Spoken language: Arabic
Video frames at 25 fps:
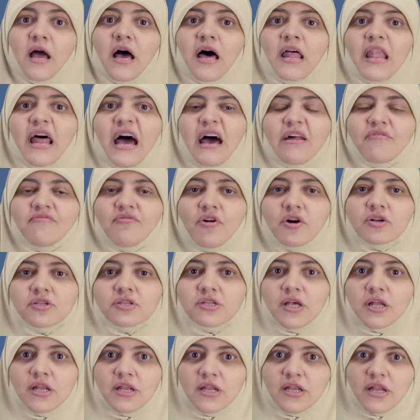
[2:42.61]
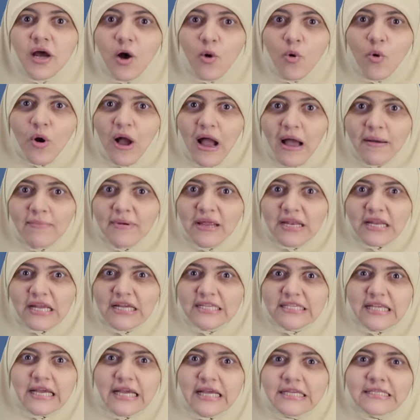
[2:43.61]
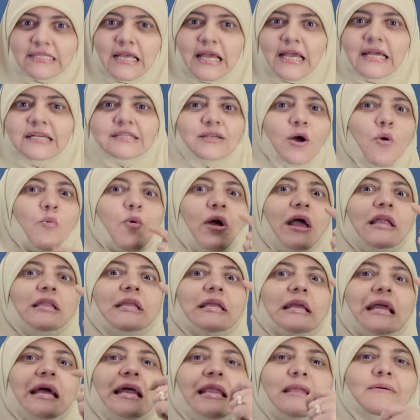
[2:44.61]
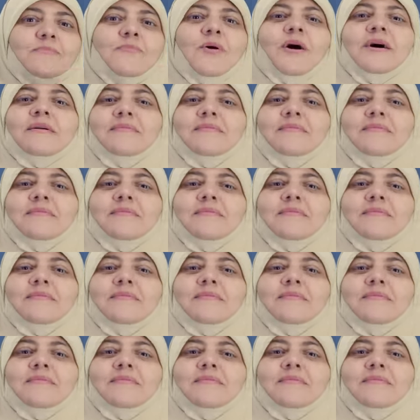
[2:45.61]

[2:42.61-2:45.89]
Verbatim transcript: انا عارفه اصلا ان اخوك عمل كذا كذا كذا وجالي كلب